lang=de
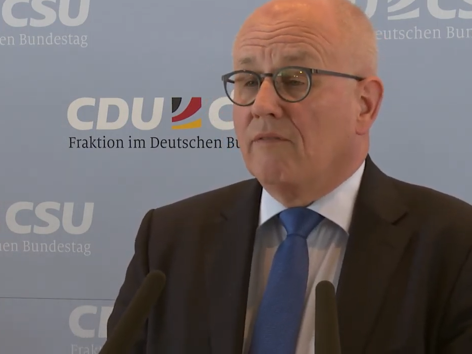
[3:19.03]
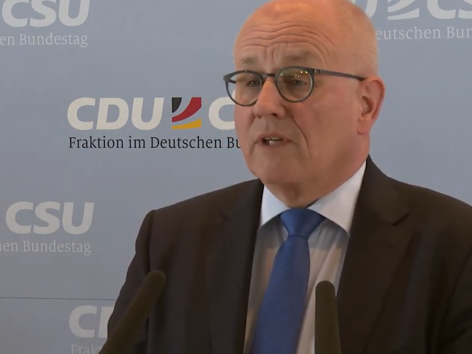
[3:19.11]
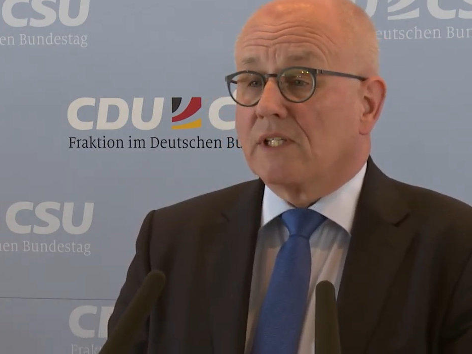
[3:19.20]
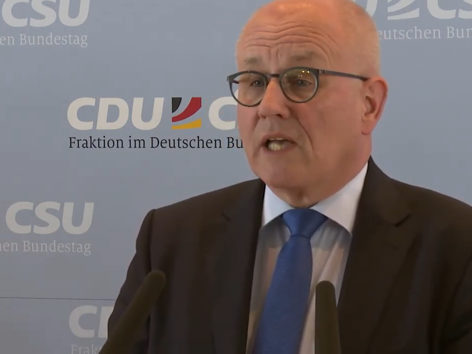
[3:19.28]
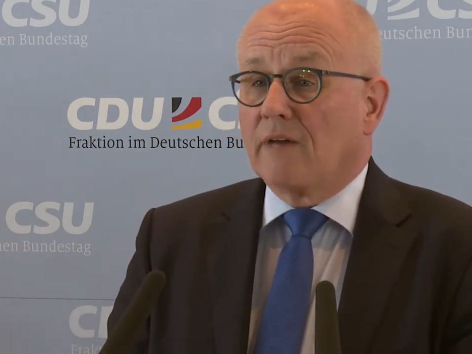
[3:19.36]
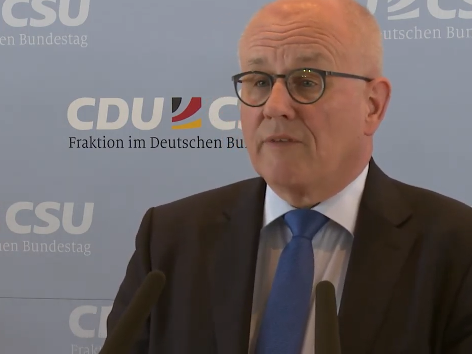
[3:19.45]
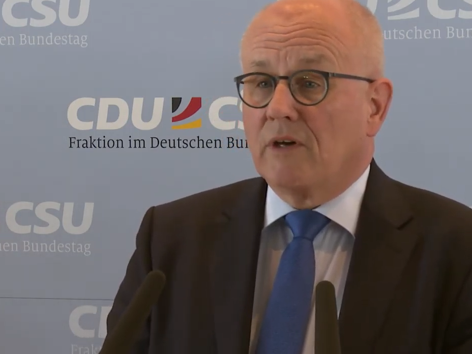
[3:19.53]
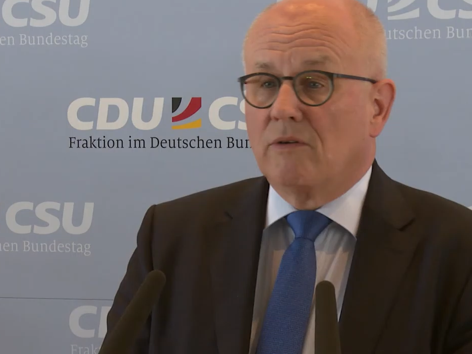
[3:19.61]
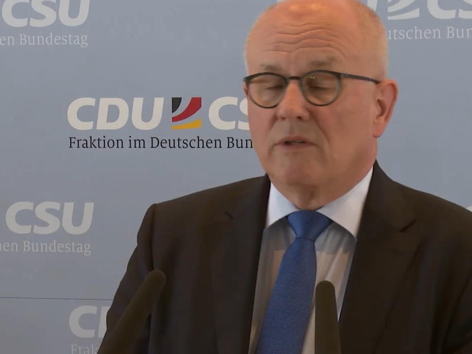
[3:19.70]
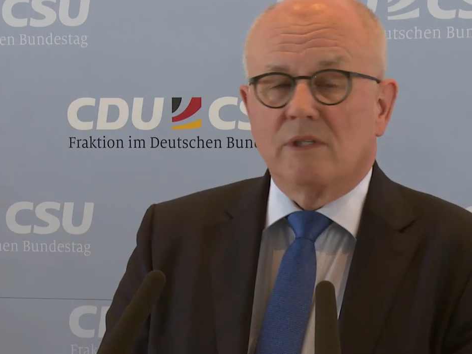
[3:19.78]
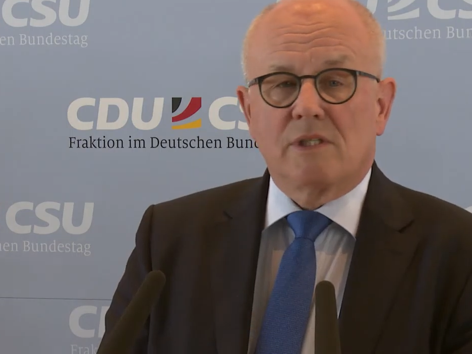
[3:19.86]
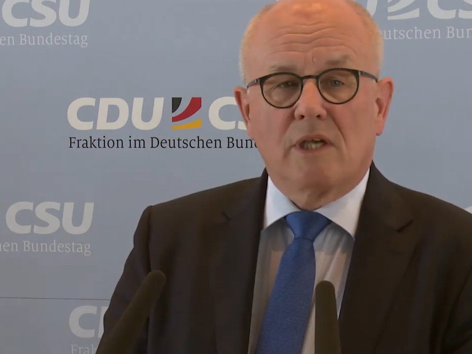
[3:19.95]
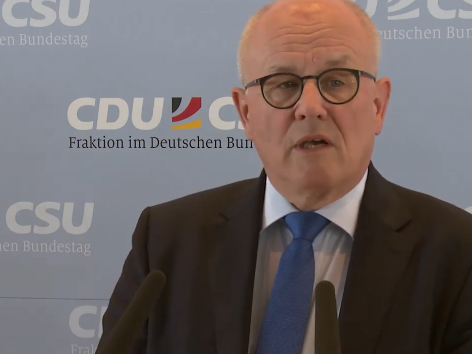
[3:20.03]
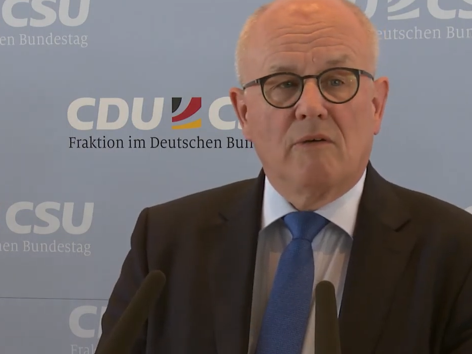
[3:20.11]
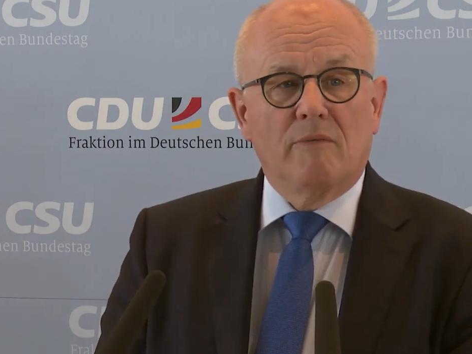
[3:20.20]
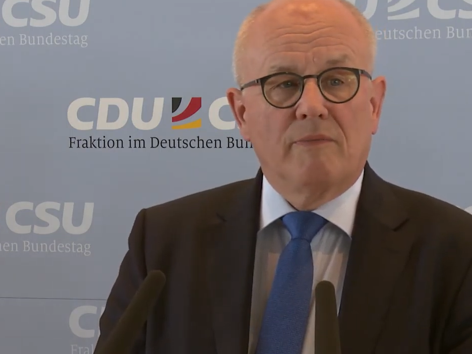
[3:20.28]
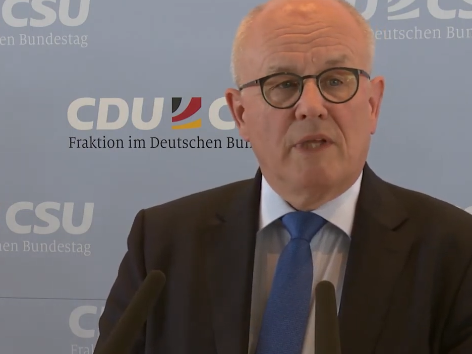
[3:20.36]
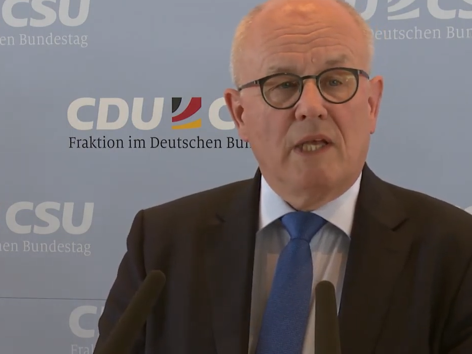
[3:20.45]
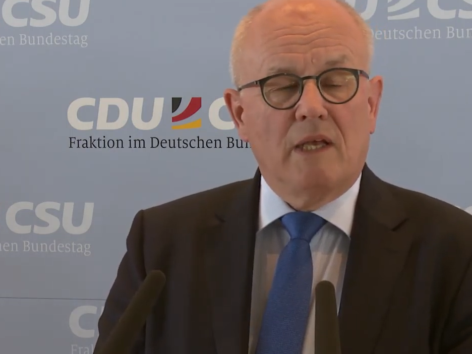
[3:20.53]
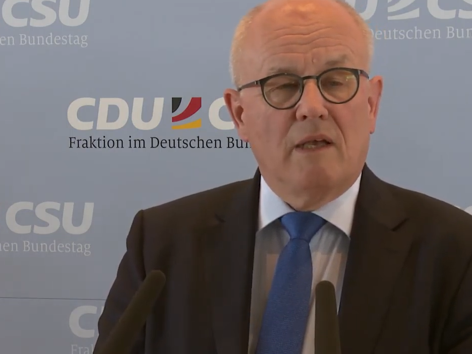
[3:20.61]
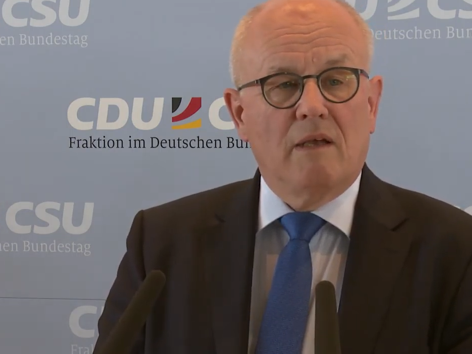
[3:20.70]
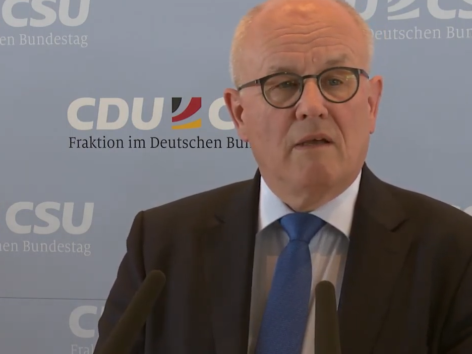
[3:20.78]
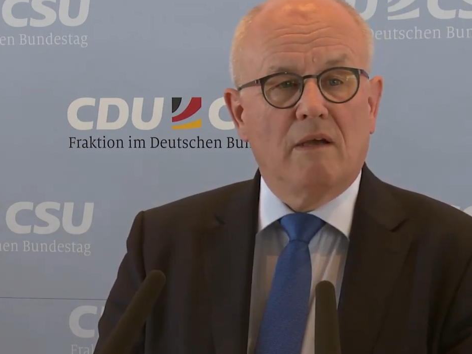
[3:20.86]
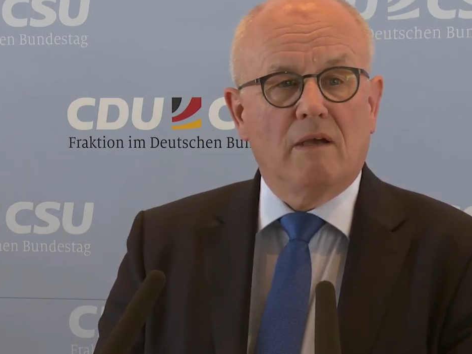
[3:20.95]
wie sehr wir uns äh, um
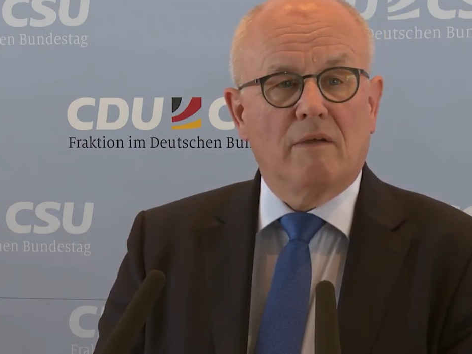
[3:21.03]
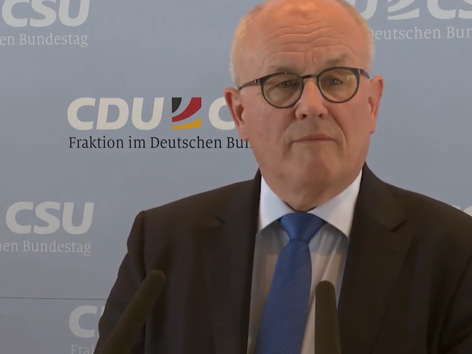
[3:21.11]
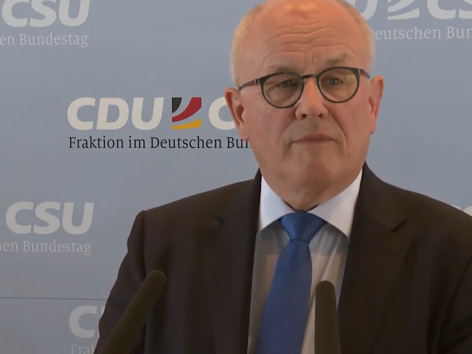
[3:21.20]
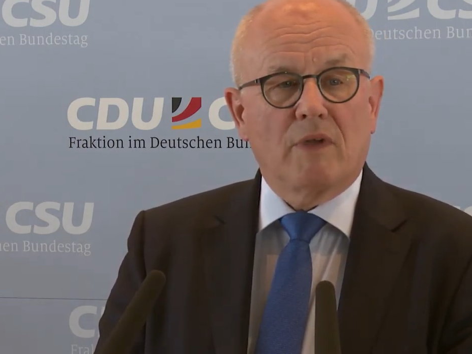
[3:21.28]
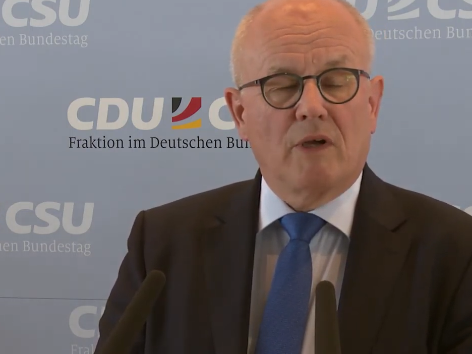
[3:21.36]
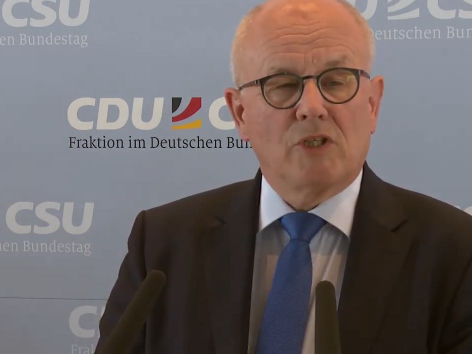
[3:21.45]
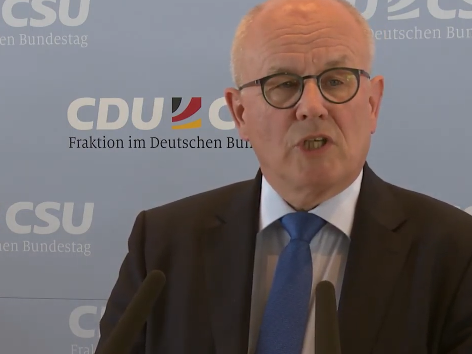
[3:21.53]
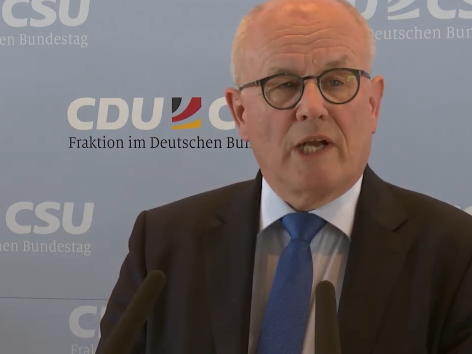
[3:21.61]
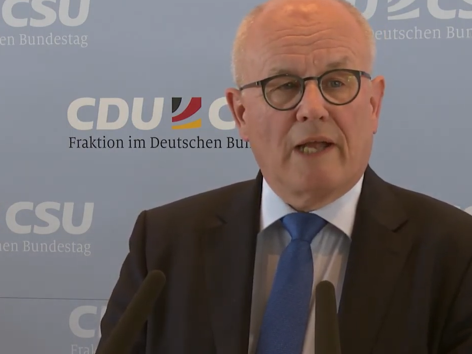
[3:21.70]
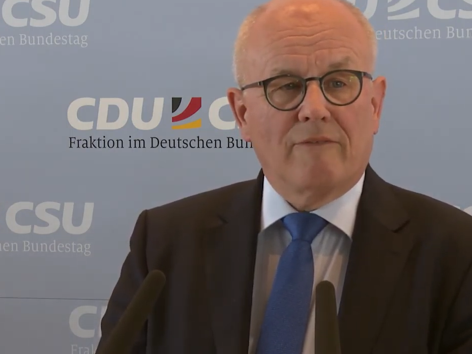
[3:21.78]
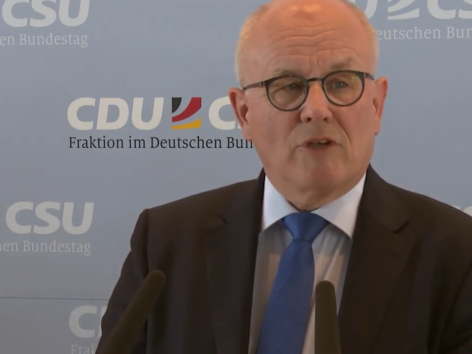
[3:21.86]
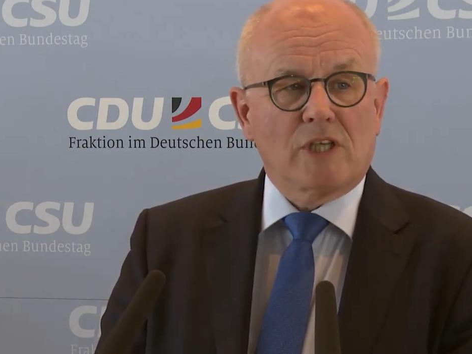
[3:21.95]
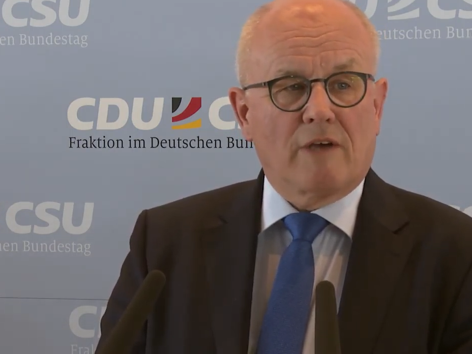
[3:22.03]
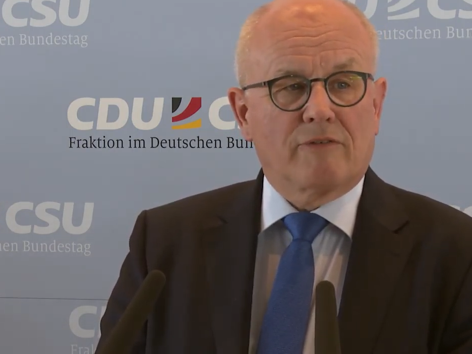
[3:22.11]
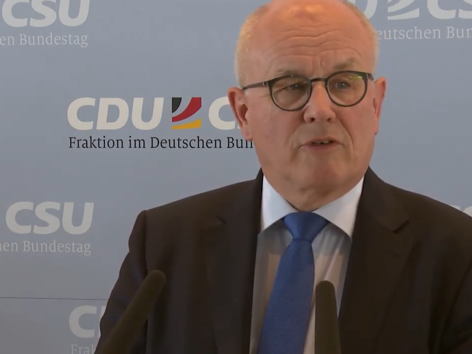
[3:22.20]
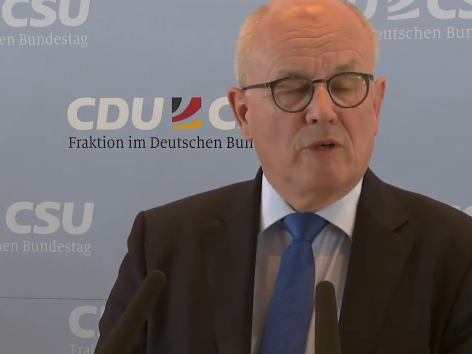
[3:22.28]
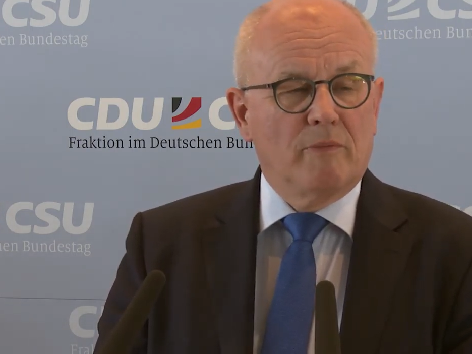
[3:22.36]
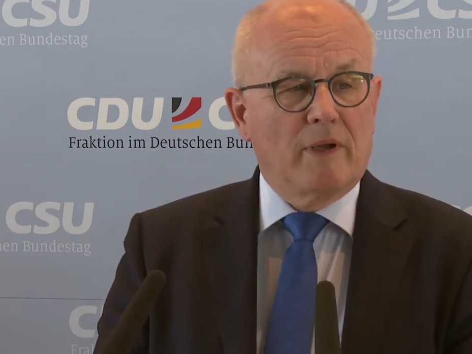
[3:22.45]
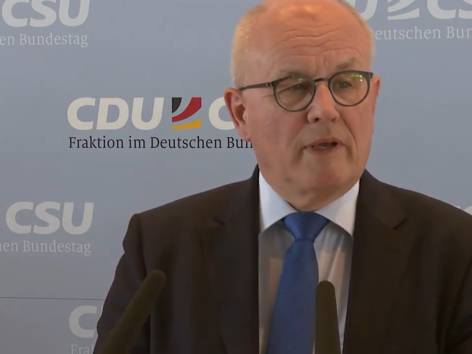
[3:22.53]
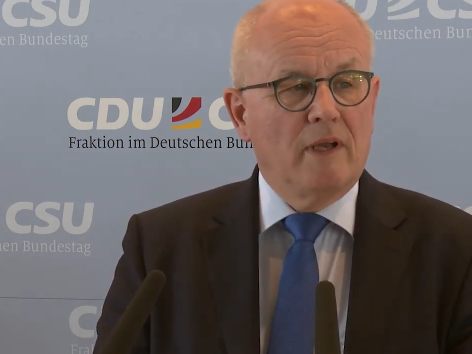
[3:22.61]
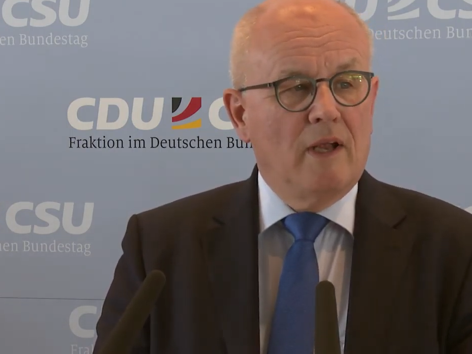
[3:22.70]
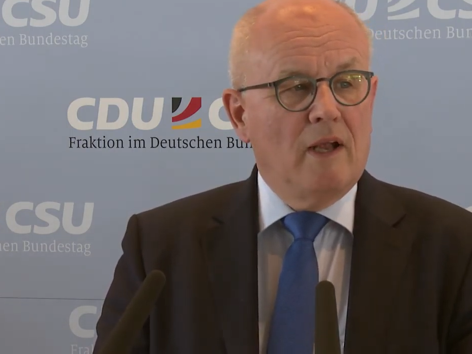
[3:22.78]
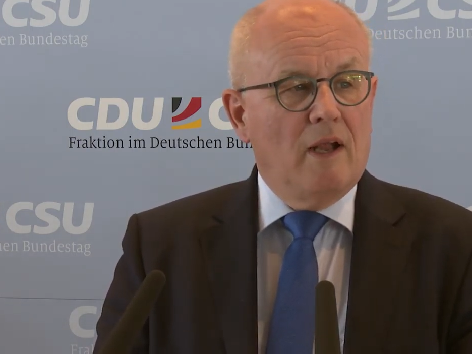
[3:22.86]
die äh, deutsche Landwirtschaft kümmern,